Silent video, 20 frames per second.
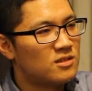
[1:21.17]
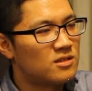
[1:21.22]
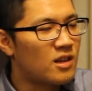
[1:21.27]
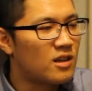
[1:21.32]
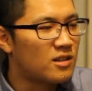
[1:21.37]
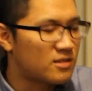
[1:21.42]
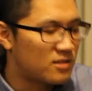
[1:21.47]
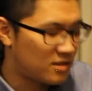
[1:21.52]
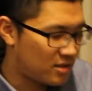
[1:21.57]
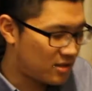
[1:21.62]

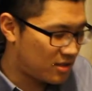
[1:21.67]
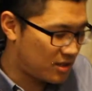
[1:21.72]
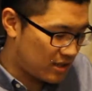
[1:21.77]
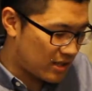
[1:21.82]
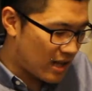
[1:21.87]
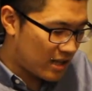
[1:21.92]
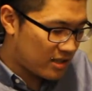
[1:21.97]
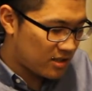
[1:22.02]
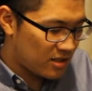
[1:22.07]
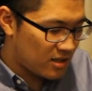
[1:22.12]
那
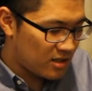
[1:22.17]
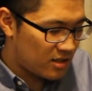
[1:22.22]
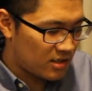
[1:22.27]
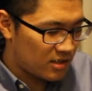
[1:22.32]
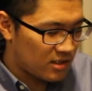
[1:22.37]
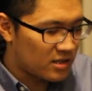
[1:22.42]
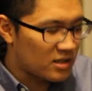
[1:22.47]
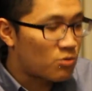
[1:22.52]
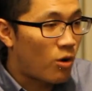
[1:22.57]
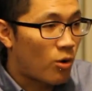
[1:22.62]
其他这些其
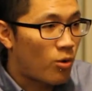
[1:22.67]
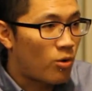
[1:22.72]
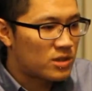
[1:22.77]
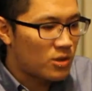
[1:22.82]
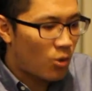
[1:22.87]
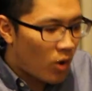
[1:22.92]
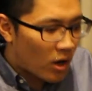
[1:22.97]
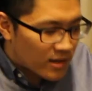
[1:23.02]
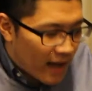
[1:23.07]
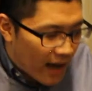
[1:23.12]
实这个框框
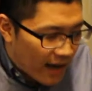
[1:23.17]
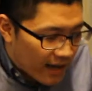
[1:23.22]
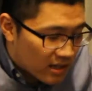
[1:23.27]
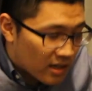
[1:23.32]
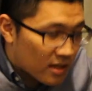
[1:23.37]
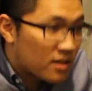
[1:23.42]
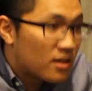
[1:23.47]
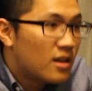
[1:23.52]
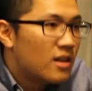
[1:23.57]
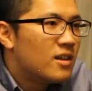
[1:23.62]
再画大一
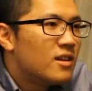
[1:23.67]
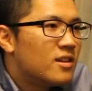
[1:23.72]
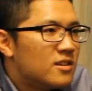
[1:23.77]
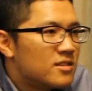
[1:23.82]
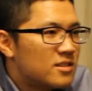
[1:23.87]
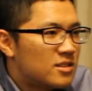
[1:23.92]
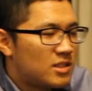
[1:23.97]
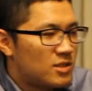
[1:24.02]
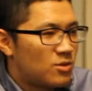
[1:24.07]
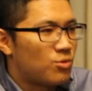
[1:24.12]
点，
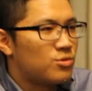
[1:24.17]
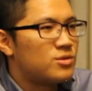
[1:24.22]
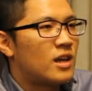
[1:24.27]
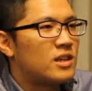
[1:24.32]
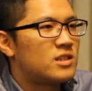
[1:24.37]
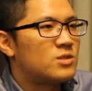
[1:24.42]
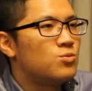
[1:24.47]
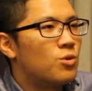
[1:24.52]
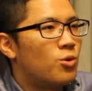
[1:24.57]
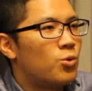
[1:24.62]
这些东西
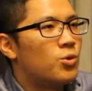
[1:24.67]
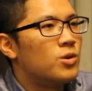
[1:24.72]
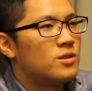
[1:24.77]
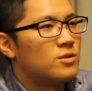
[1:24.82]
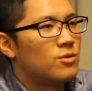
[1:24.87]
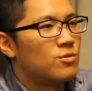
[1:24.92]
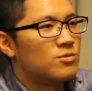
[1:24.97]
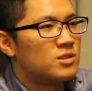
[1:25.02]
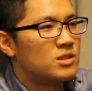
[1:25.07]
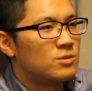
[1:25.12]
才是我会的
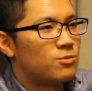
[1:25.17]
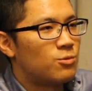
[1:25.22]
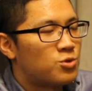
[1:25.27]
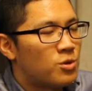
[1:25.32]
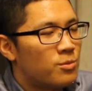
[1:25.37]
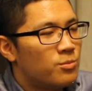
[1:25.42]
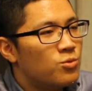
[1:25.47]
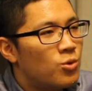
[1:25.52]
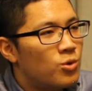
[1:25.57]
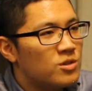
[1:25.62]
东西，我
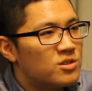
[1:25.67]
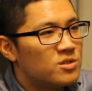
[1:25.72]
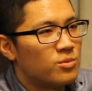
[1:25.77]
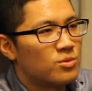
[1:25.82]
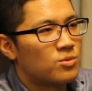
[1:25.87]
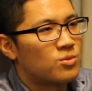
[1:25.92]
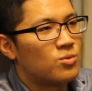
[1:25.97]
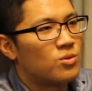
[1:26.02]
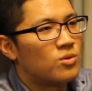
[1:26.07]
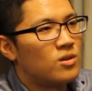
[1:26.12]
全部会这么
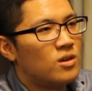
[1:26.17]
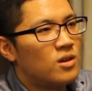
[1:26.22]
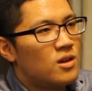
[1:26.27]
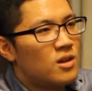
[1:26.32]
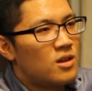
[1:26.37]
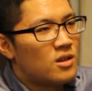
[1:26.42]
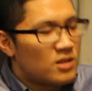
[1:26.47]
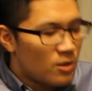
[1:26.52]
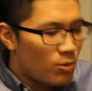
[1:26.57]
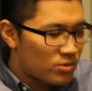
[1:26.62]
多。
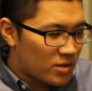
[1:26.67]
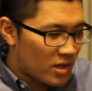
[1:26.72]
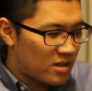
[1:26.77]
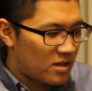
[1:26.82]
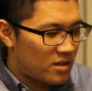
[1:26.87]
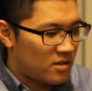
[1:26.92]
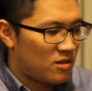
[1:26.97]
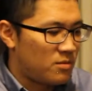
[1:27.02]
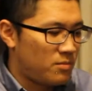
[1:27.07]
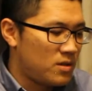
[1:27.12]
那我在
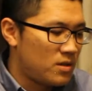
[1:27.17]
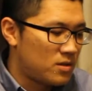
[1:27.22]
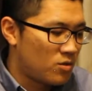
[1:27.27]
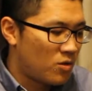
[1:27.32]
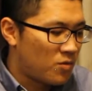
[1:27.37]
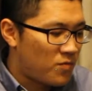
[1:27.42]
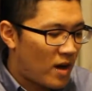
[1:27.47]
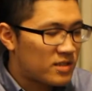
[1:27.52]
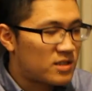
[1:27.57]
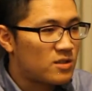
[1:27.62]
铁人里面的时
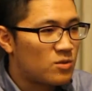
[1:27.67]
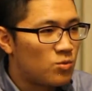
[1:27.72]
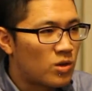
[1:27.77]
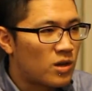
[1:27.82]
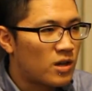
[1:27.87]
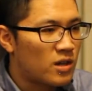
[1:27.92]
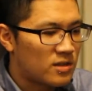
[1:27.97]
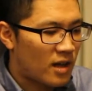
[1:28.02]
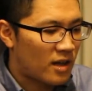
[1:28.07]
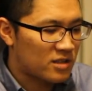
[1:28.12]
候，发现我
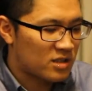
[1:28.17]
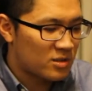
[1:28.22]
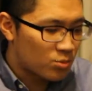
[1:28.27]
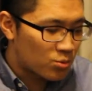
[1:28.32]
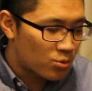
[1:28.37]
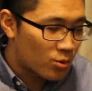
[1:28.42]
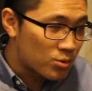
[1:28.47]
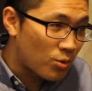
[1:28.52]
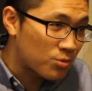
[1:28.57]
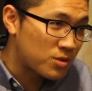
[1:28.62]
可以拿这
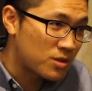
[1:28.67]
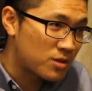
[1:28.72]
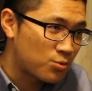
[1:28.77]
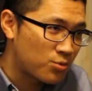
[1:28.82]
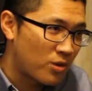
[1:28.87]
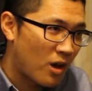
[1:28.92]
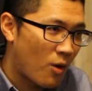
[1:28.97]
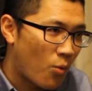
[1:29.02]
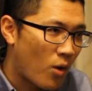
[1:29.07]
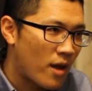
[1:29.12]
么多东西
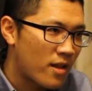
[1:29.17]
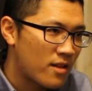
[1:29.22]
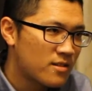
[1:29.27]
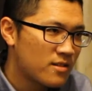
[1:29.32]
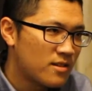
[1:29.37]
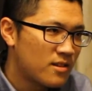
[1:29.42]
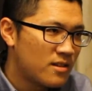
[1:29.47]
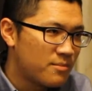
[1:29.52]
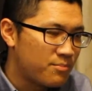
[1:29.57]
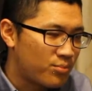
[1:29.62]
出来玩，
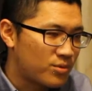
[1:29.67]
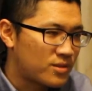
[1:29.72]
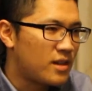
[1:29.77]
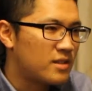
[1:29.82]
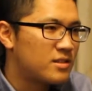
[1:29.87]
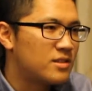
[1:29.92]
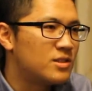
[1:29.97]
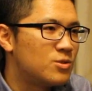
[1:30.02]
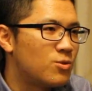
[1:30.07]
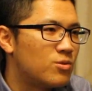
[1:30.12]
不
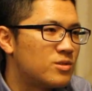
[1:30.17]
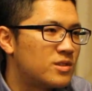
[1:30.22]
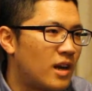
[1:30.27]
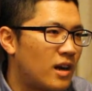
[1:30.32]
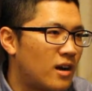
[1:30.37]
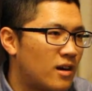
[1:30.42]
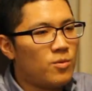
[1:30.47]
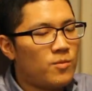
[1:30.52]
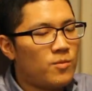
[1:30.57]
再是只有这样。